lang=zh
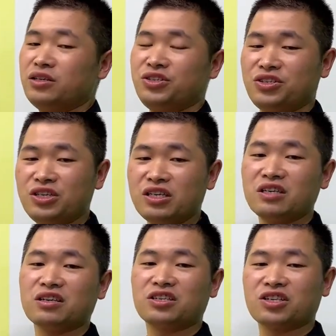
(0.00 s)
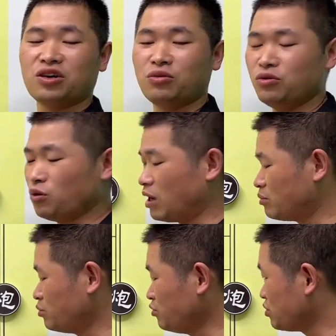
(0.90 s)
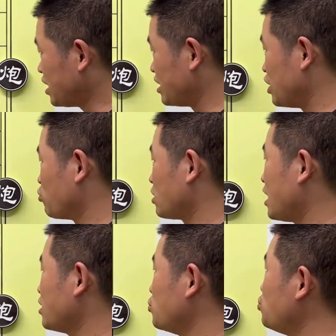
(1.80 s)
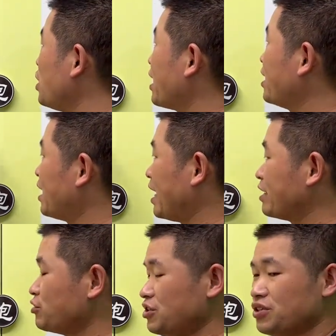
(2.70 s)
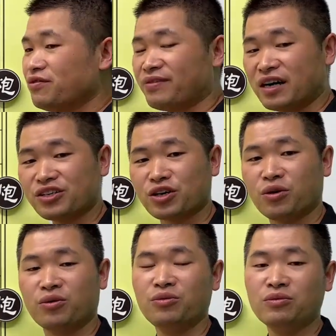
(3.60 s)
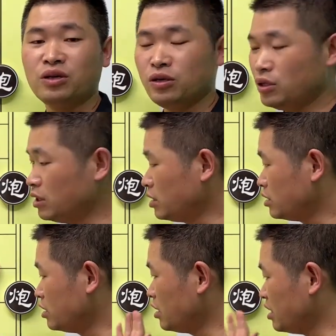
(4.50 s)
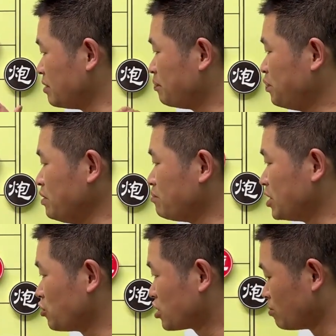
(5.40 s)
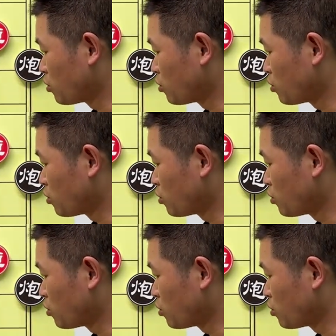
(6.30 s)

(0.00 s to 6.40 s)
形成一个抽的话，目前来说它这个车啊还能够进行防守。你这里并没有什么